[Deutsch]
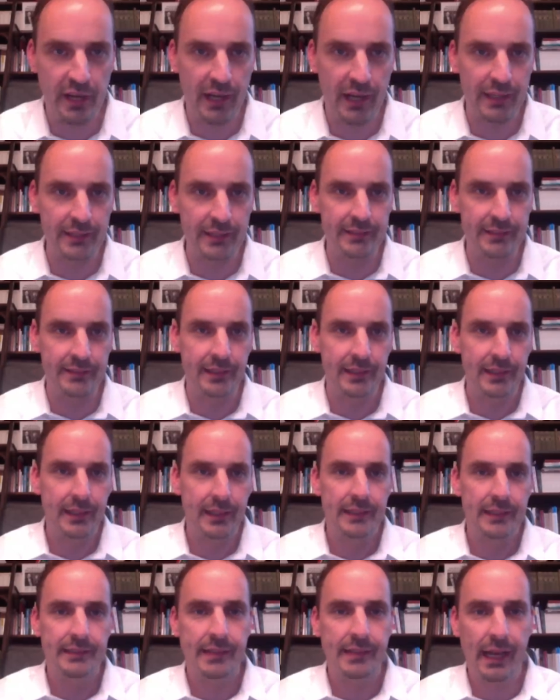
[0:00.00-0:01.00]
ist,
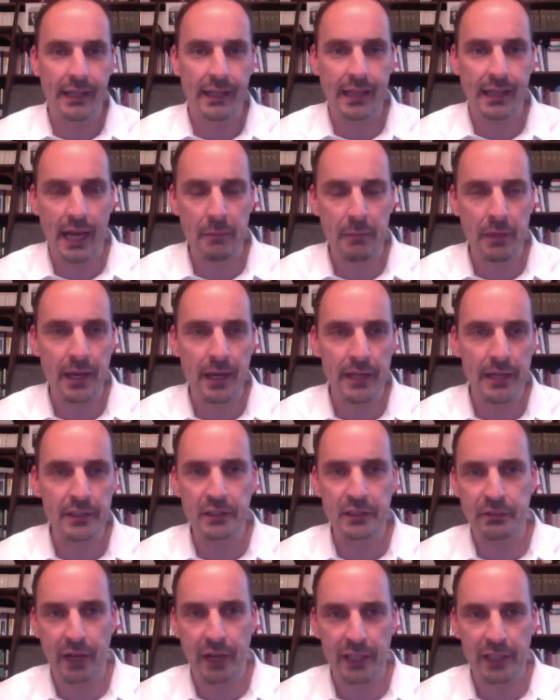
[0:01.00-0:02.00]
da kam er Ende
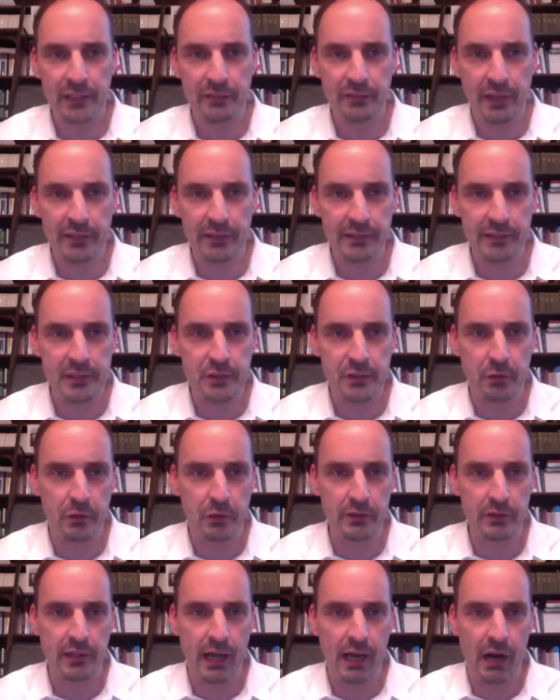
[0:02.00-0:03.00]
22
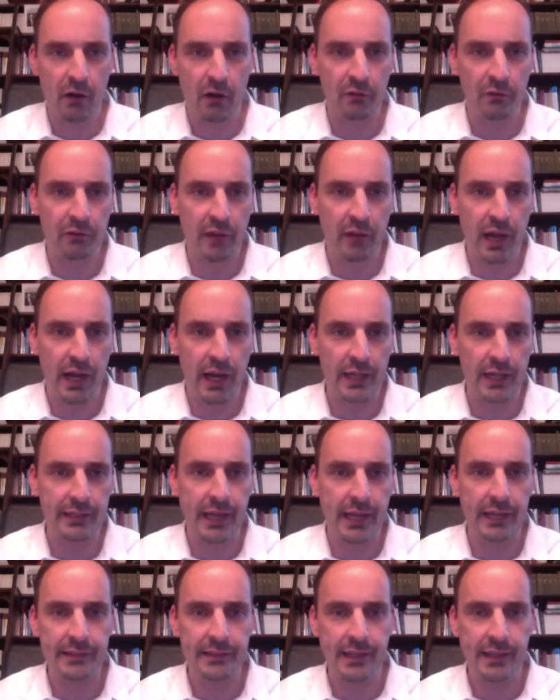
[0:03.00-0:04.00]
schon auf einen
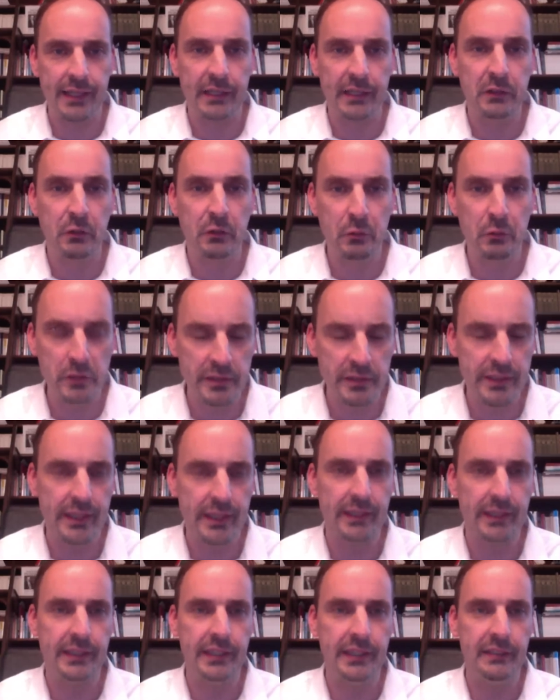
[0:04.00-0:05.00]
Anteil der grünen
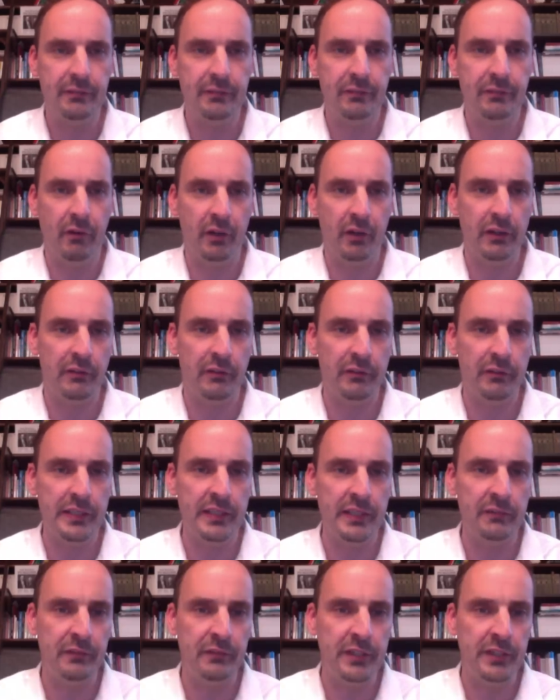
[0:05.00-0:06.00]
Energie von
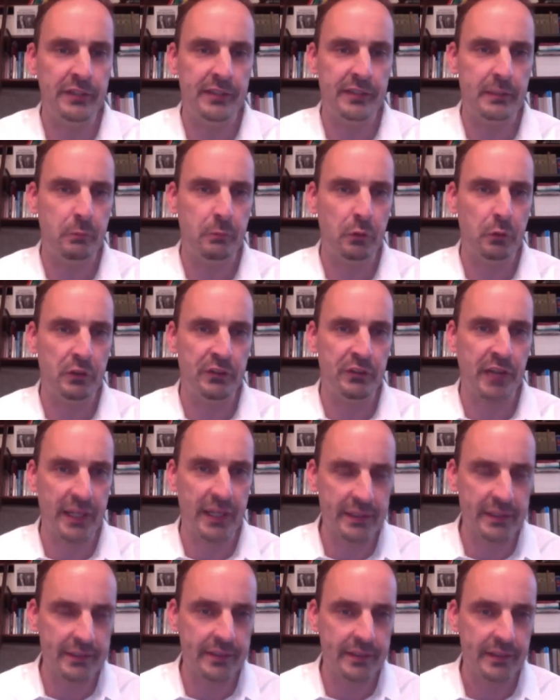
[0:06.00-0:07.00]
44
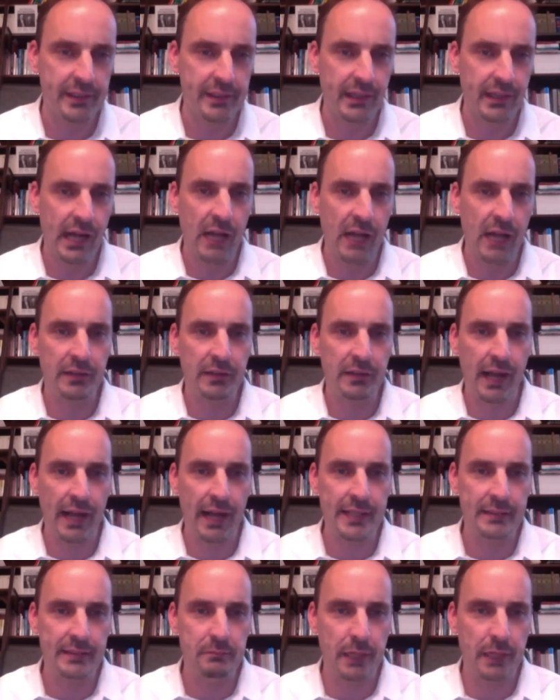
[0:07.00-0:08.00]
Prozent. Also der
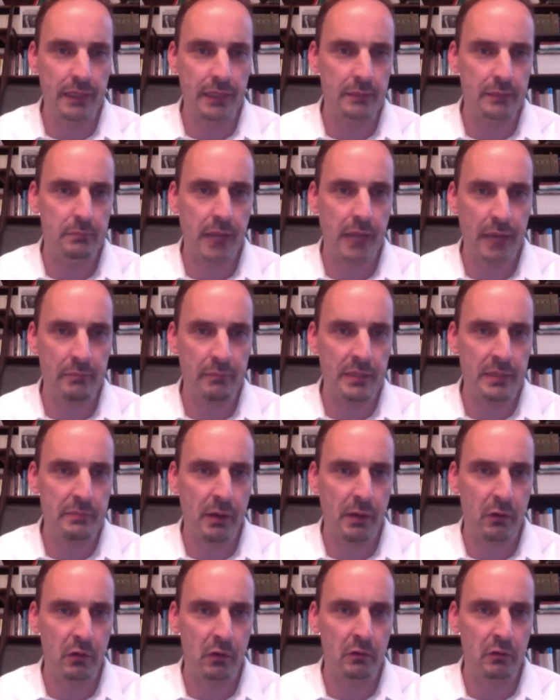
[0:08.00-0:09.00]
alte Mann bleibt nicht
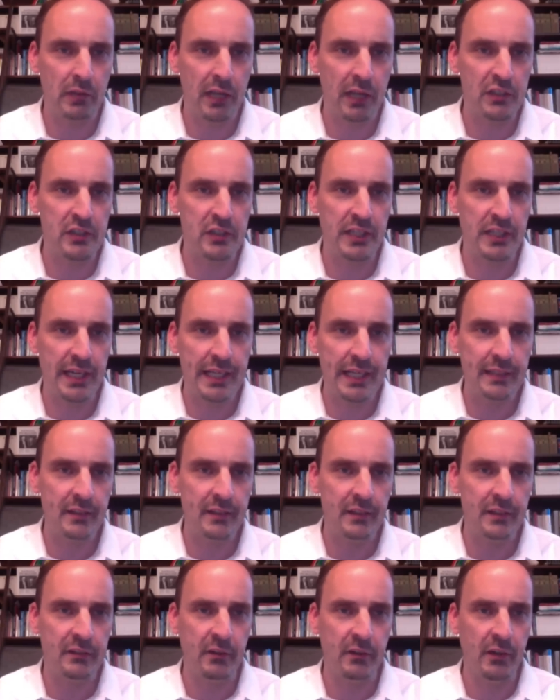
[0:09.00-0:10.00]
bei Öl und Gas stehen,
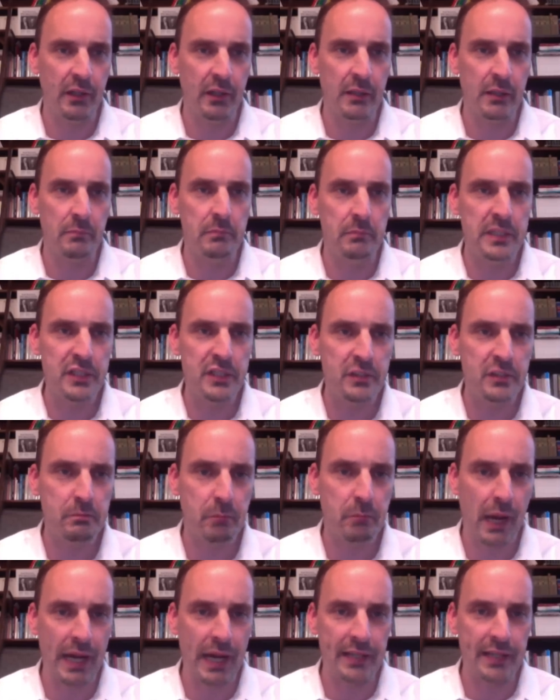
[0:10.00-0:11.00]
sondern mischt
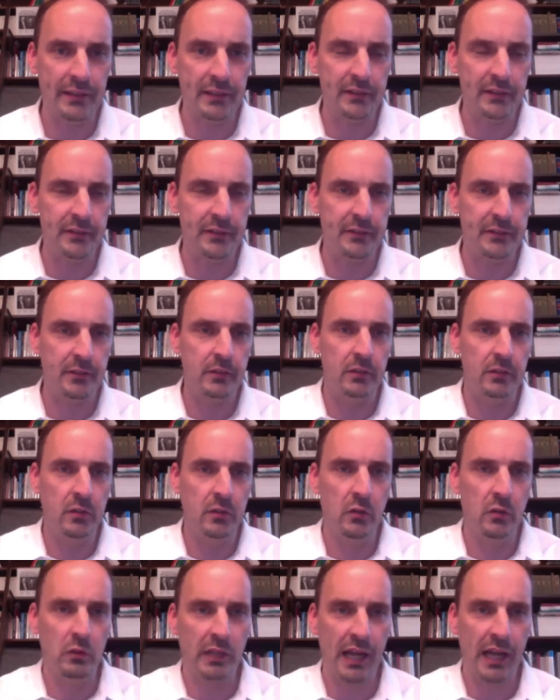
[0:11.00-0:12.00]
beides
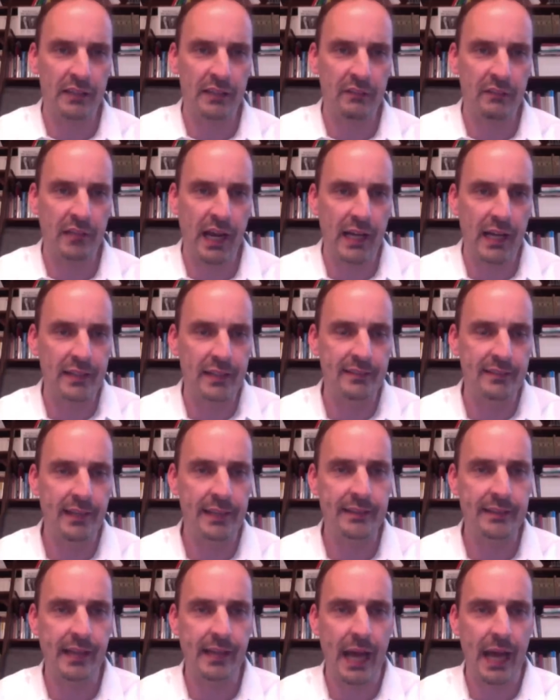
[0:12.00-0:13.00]
Öl und Gas auf der einen
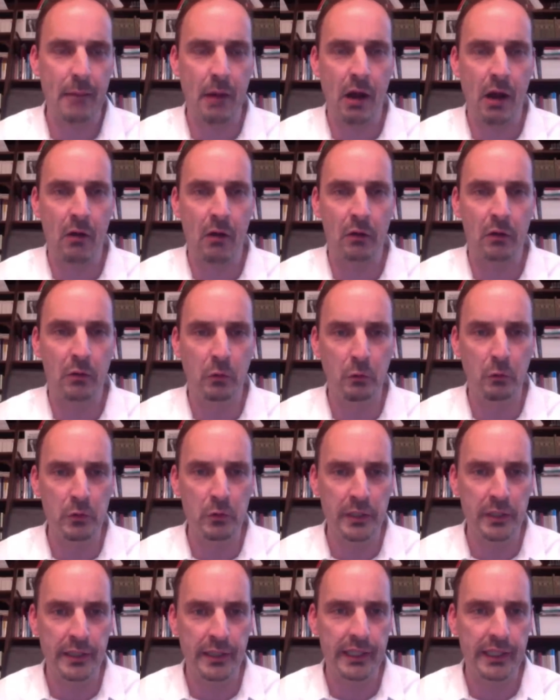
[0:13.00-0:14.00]
Seite, aber auch
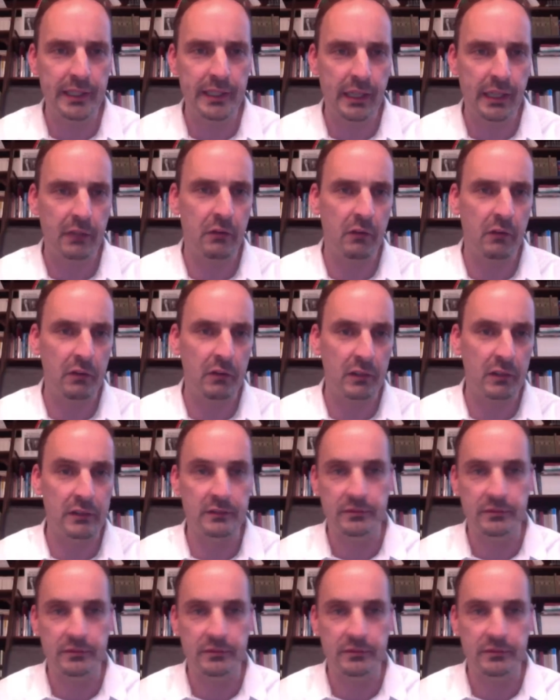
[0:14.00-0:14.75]
grüne Energien, also äh,